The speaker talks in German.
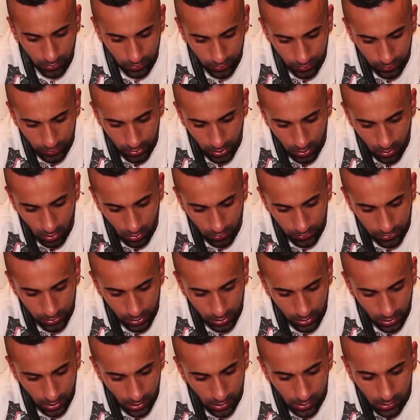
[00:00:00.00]
verkauft
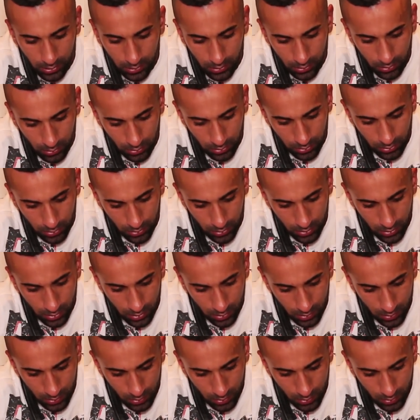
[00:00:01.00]
den gerade und äh,